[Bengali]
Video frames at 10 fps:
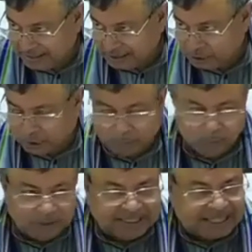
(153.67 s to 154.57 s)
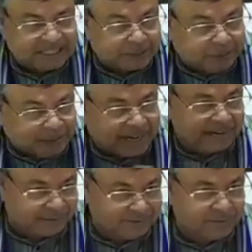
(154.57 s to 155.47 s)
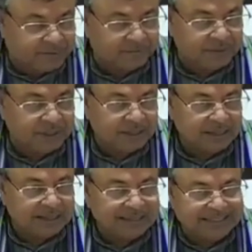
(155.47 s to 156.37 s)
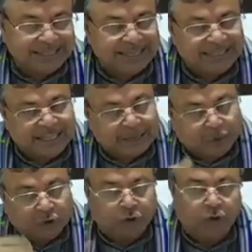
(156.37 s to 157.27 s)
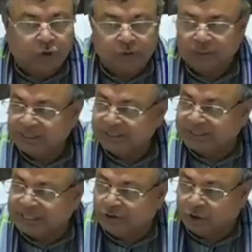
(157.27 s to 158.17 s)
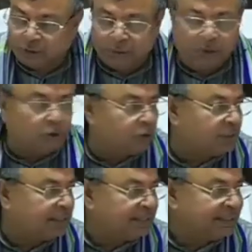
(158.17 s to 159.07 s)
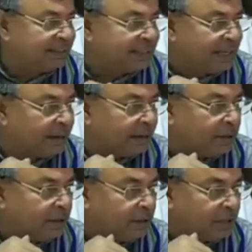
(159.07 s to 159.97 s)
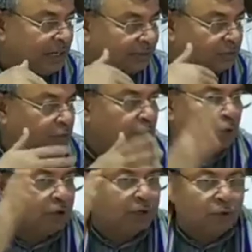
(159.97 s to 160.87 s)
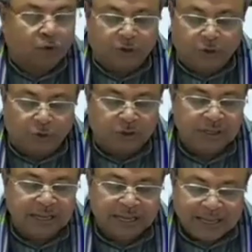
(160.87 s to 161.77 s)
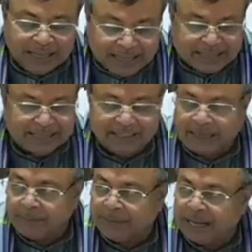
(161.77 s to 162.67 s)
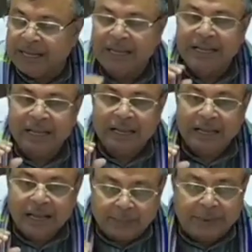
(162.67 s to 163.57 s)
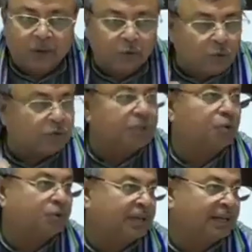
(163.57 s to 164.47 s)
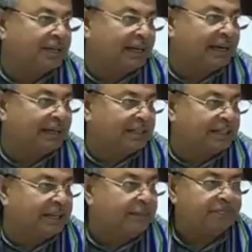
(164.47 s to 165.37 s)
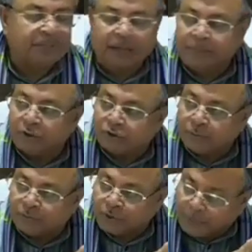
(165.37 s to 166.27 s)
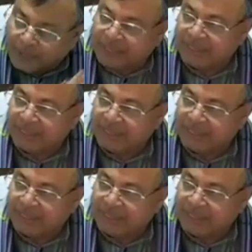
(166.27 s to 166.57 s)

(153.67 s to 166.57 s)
সবগুলি ট্রান্সপারেন্ট যে যে মতের হোক যে ধর্মের হোক যে রাজনৈতিক দলের লোকই হোক এক্ষেত্রে আমরা আমরা লোক নিয়োগ করার ক্ষেত্রে আমরা সবসময়ই